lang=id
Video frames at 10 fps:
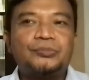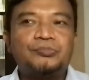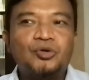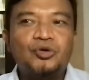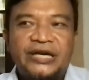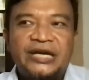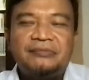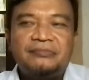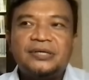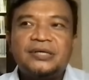mungkin
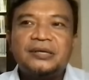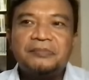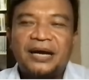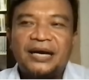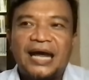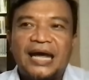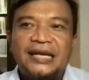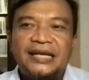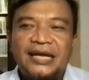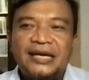pada
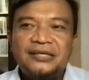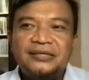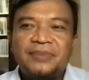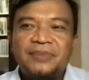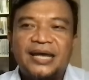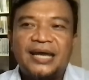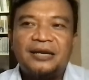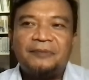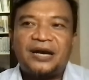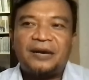akhirnya ini bagian
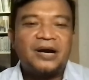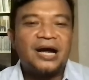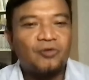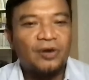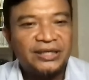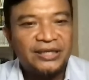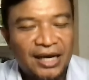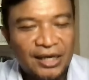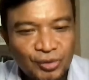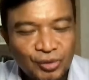daripada pengakuan tidak
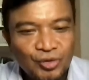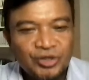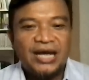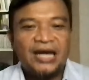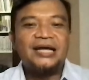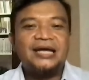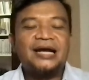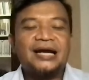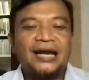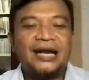langsung dunia.
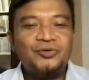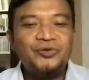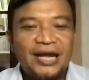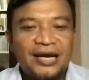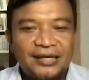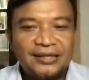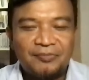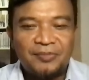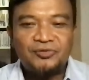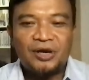Karena dunia kan
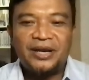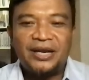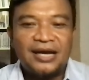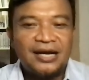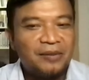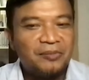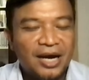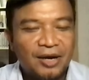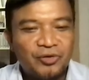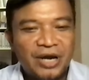termasuk Amerika nggak
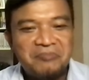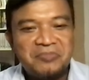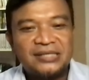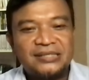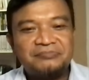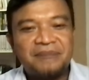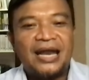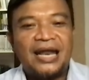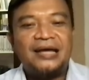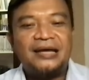mengakui Hamas,
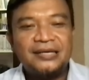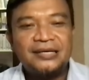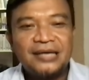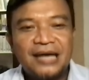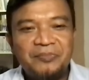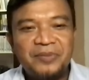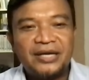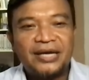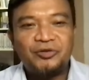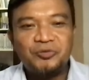malah
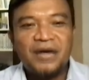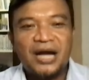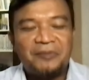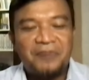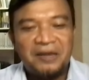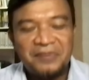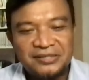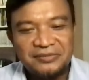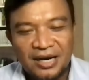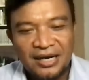Amerika itu menganggap Hamas
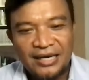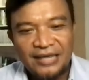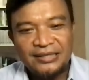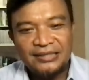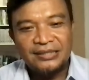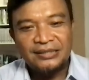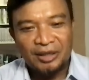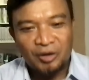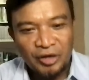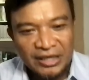sebagai uh,
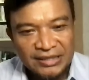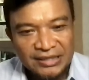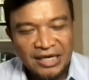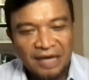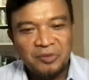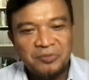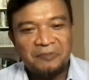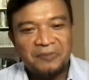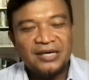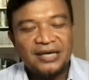teroris dengan
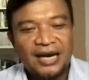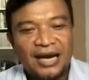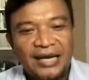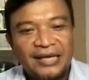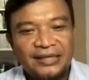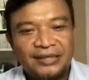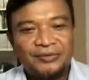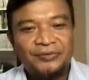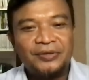beberapa hmm. negara lain gitu.